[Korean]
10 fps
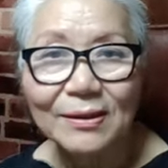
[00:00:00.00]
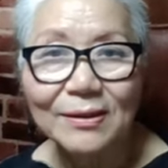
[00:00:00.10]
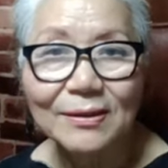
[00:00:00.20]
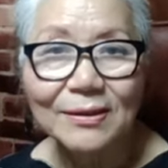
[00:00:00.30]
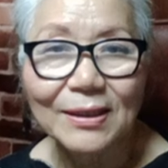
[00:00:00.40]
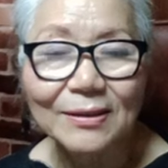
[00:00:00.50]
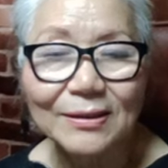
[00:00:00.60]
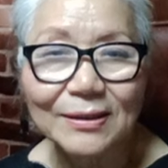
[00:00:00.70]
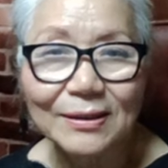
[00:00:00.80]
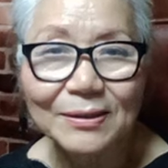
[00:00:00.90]
어, 나,
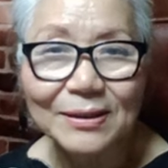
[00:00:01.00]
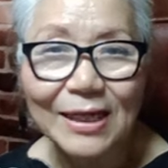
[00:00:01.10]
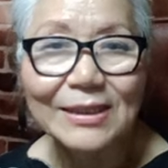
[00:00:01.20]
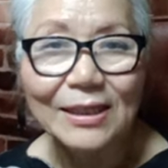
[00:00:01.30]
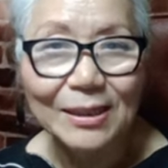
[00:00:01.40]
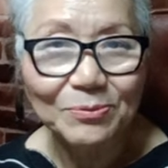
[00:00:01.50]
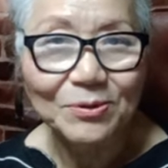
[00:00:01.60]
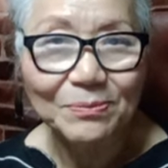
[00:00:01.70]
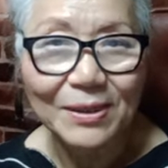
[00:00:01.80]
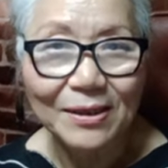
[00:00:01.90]
어,
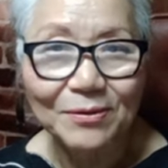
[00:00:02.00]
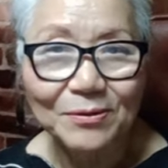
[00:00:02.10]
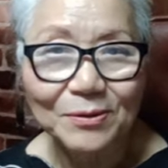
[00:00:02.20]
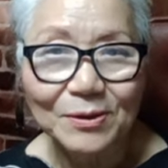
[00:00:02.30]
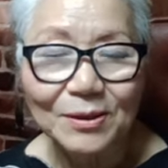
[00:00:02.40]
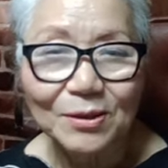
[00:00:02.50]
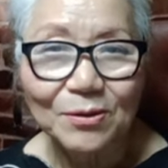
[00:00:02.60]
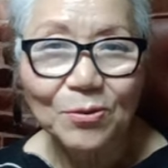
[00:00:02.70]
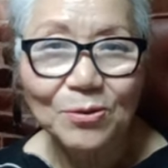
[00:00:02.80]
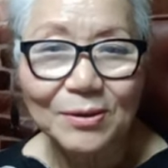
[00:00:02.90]
안타깝네요.
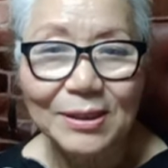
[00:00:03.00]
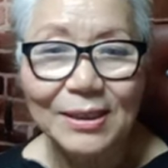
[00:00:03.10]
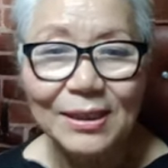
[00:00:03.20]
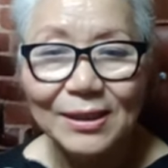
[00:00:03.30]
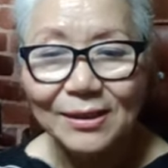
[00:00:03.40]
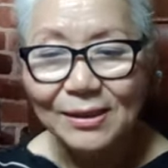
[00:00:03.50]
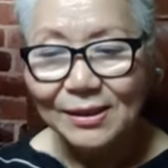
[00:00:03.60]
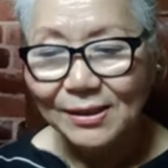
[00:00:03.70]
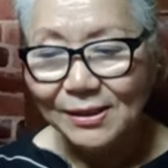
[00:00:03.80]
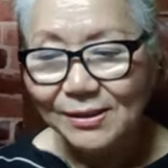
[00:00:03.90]
오늘 나의
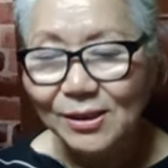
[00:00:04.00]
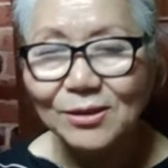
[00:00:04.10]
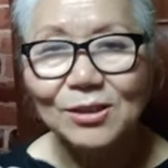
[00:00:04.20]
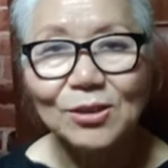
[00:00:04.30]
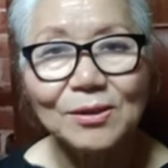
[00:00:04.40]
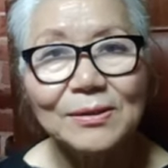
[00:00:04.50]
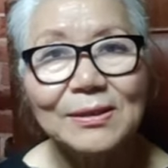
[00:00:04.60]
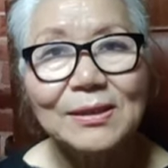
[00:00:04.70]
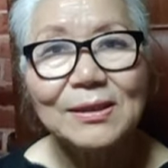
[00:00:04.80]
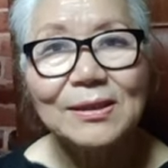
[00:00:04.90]
예, 정치적
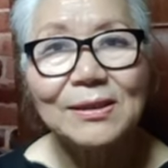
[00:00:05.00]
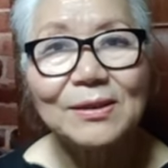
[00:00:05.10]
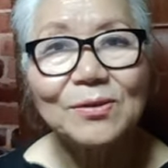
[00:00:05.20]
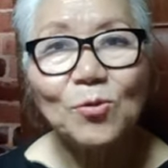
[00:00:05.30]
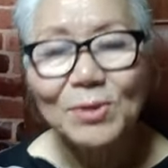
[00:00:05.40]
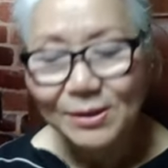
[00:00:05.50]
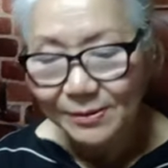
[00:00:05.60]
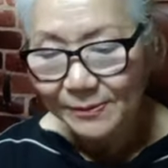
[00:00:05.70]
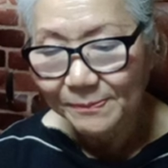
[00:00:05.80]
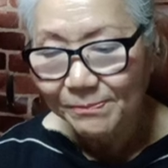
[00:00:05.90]
예,
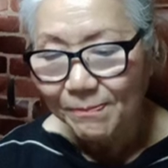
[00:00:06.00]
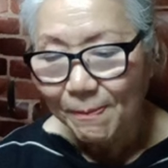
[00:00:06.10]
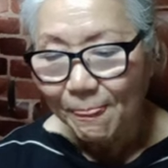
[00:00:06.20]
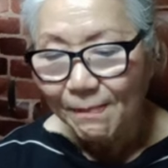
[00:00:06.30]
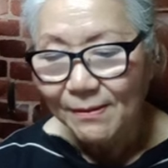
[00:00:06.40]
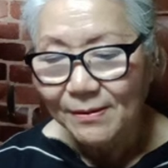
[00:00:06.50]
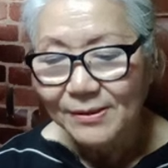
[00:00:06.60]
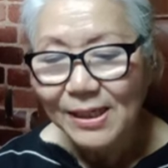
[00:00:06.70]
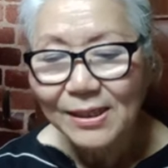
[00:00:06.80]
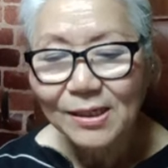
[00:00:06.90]
코멘트는 예,
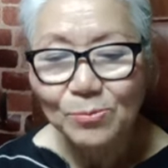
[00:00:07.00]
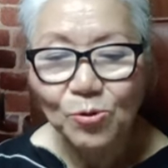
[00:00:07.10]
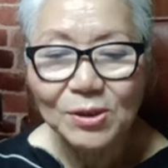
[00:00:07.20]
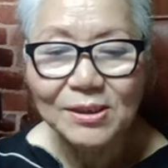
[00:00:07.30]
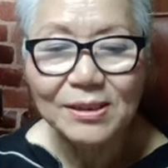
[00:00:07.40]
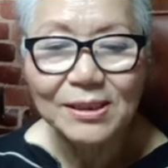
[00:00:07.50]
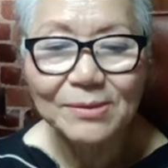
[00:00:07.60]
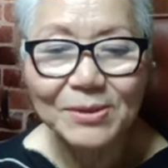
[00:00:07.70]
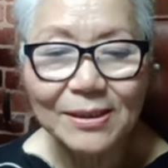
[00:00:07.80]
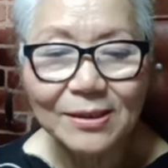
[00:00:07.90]
세계일보
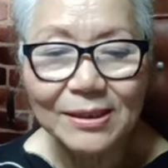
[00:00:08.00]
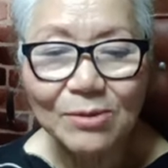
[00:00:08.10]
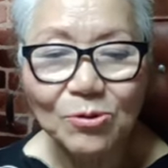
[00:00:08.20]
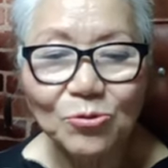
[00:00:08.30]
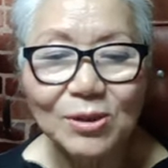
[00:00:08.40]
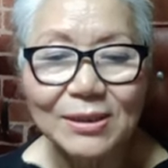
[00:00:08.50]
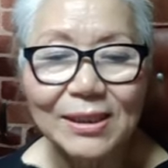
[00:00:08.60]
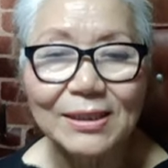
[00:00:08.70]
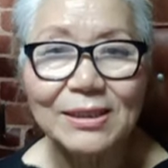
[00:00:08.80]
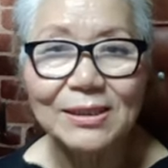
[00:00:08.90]
2024년 4월
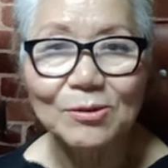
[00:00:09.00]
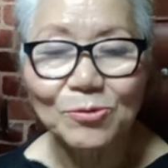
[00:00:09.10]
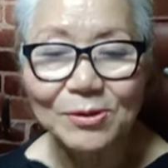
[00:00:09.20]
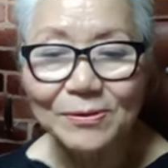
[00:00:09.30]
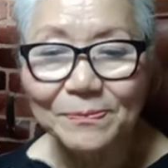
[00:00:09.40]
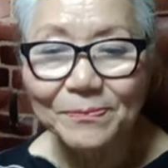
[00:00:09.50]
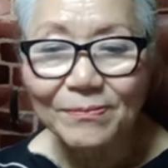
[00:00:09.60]
6일자 기사로서